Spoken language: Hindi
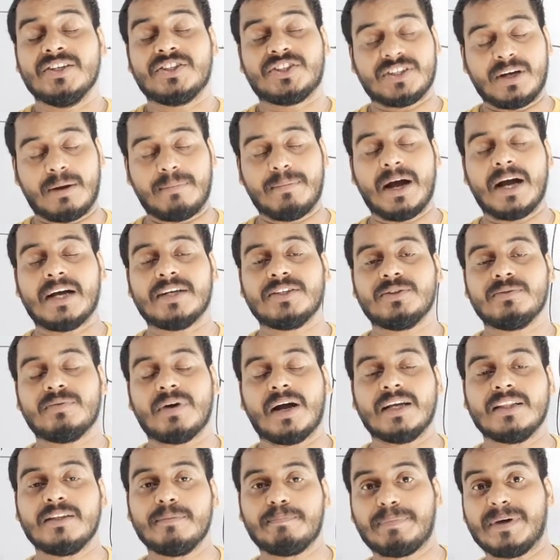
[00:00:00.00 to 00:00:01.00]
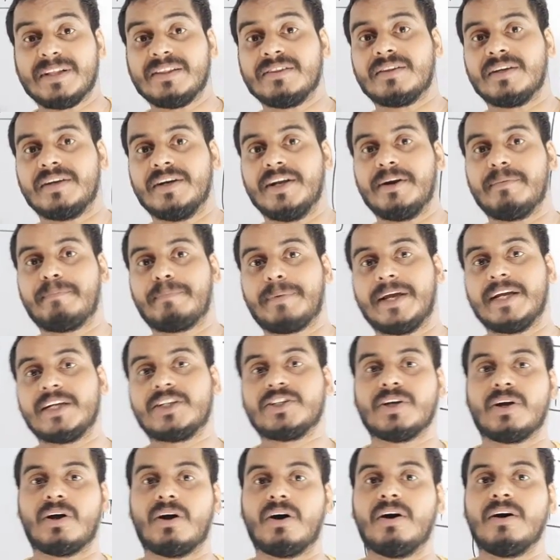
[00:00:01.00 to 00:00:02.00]
समाजवाद पंथ
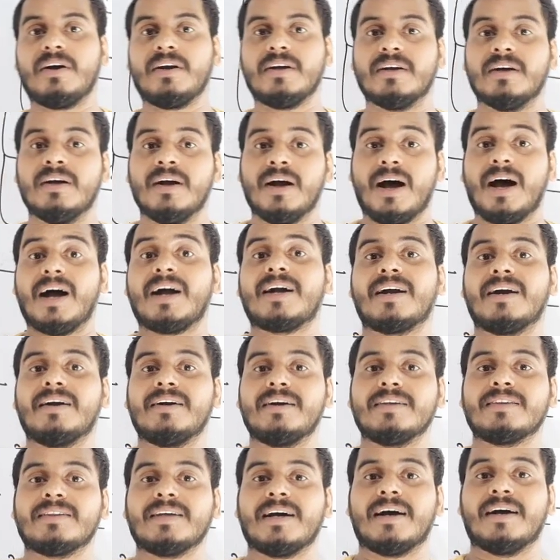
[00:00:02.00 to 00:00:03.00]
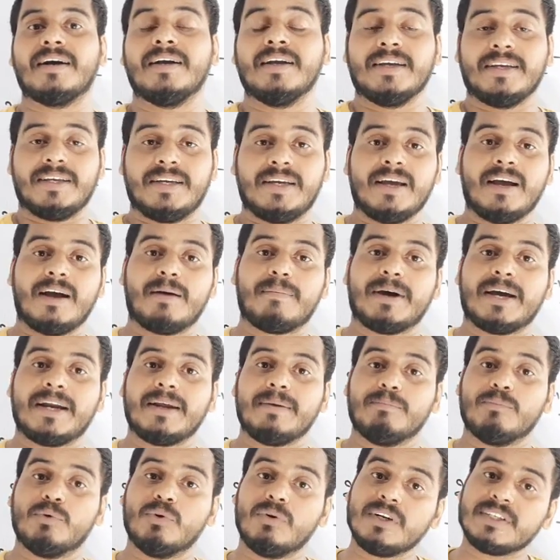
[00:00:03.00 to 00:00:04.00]
निरपेक्ष और अखंडता ये
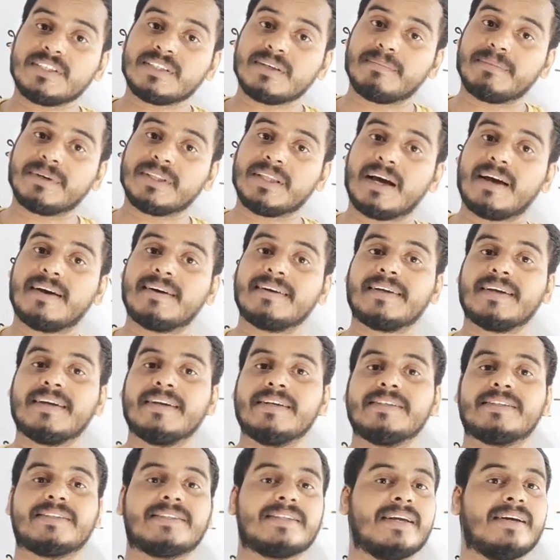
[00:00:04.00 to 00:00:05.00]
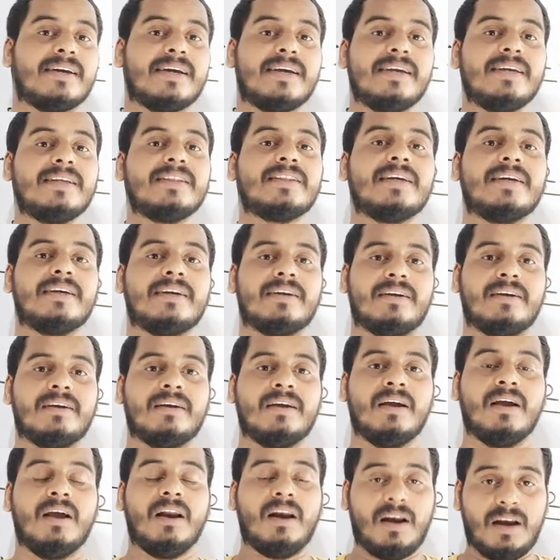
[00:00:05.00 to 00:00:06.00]
हमारे मूल संविधान के हिस्से नहीं थे
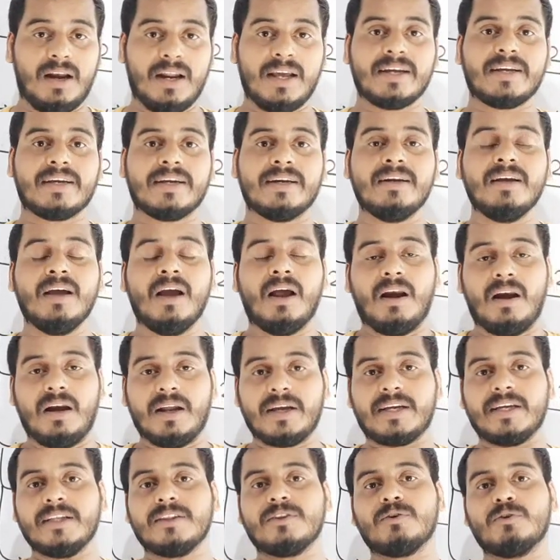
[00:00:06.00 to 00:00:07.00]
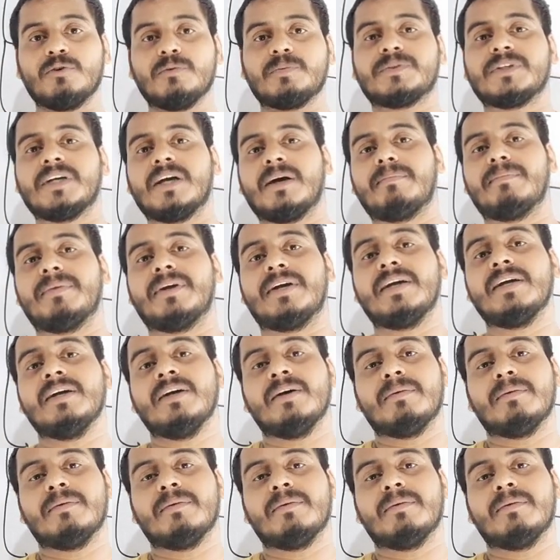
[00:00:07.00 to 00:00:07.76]
लेकिन लिखित रूप से हमने